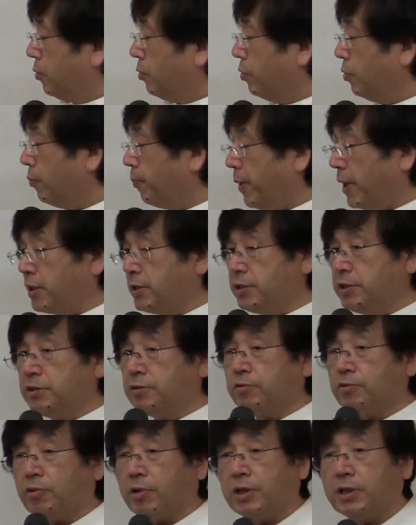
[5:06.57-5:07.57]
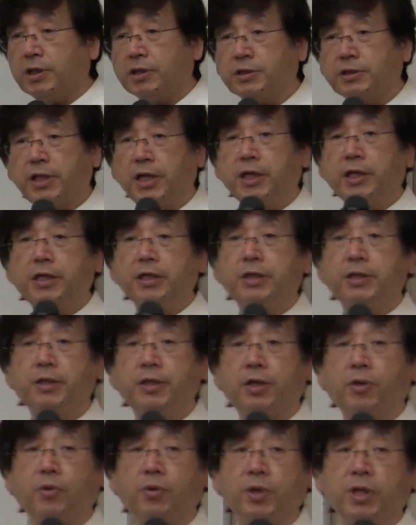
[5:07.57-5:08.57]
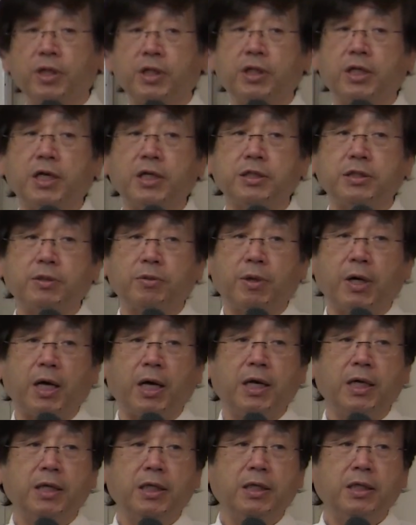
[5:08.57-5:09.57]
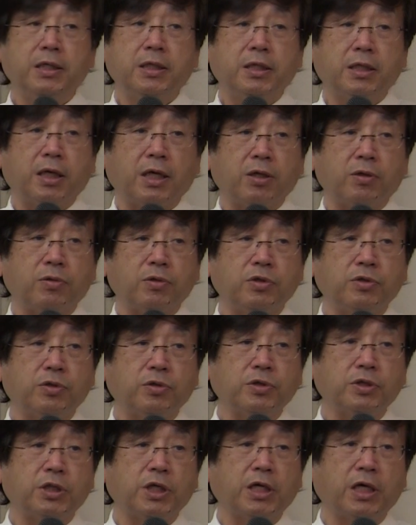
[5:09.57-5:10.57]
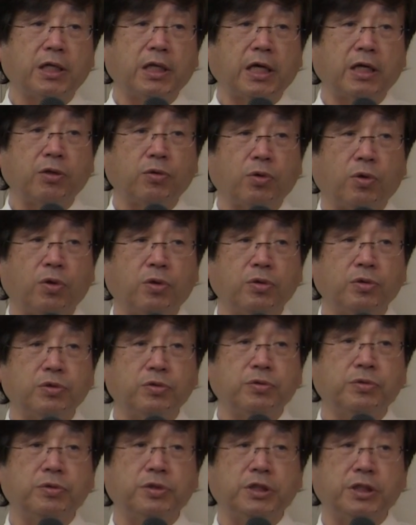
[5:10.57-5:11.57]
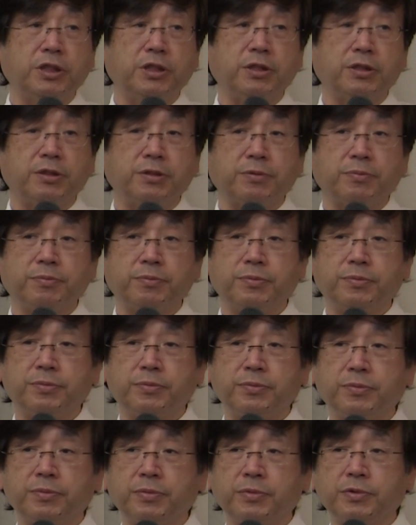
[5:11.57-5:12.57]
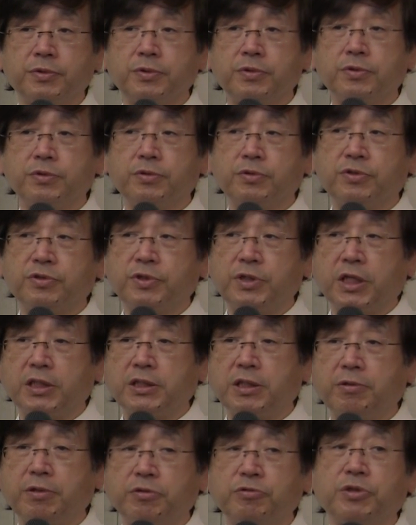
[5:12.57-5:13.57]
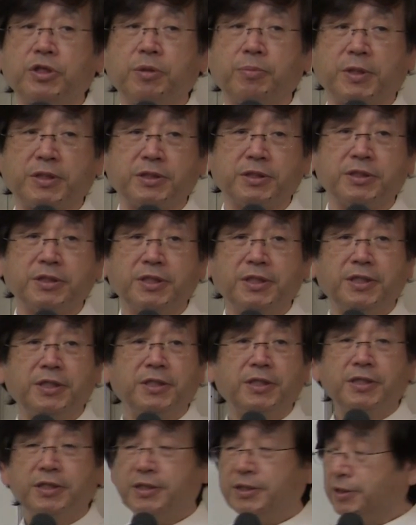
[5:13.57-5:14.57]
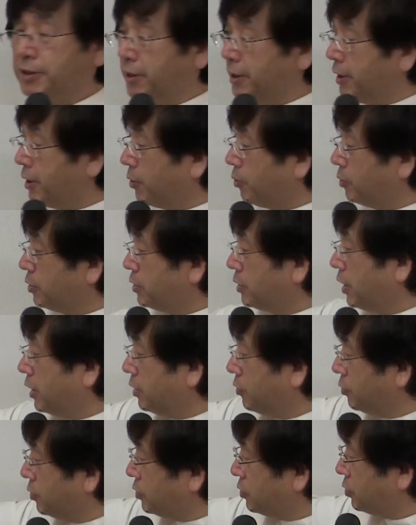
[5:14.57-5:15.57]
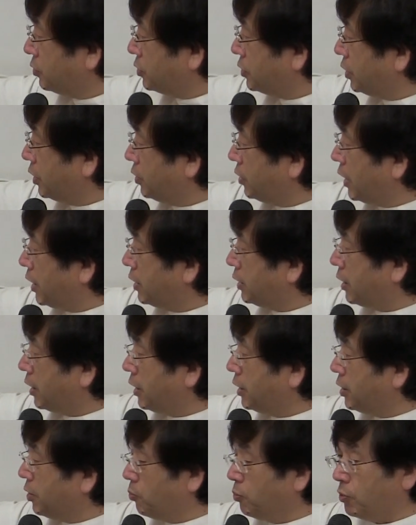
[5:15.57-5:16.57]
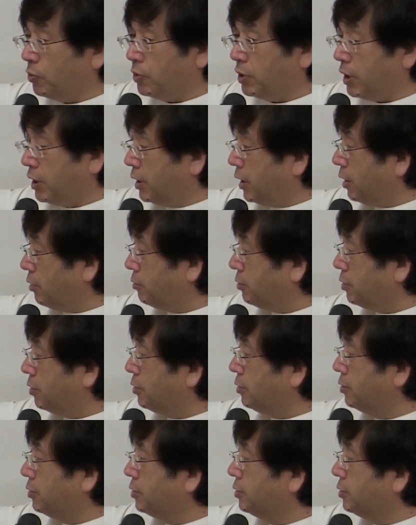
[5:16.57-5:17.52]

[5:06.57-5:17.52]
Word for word: このパクシルとかですね、これに対してはあの依存性がないというふうに薬屋さんは言っています。えこちらの依存性が大変問題であると、